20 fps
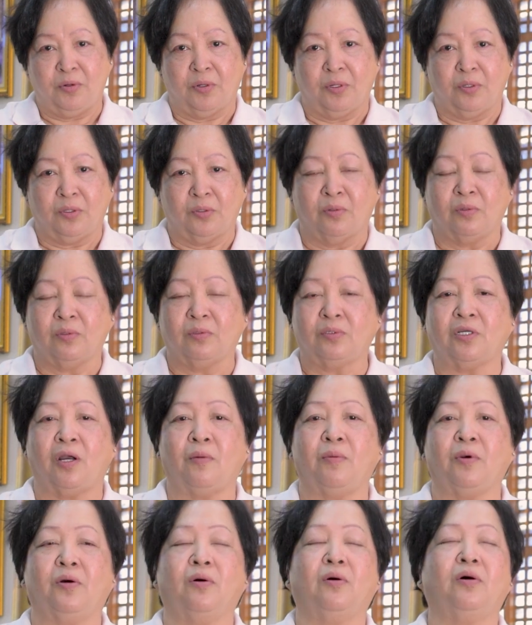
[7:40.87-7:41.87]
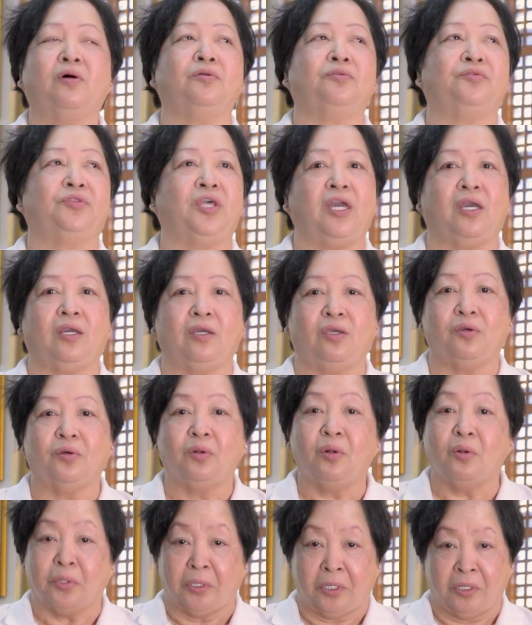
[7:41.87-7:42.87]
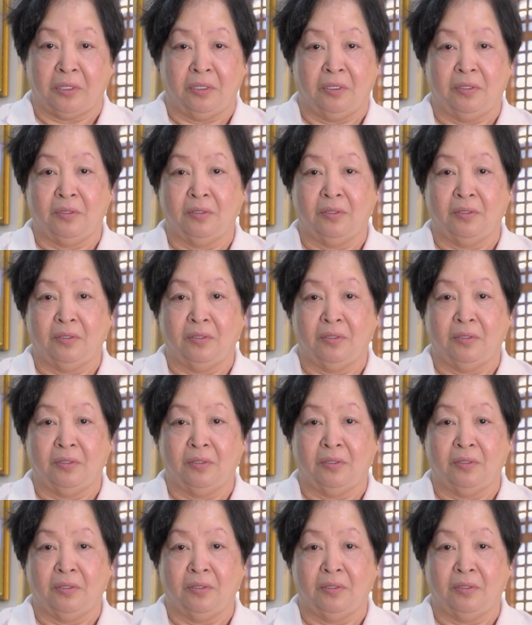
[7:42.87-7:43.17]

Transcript: nung ano, sabi ko, oh, thank you, Lord.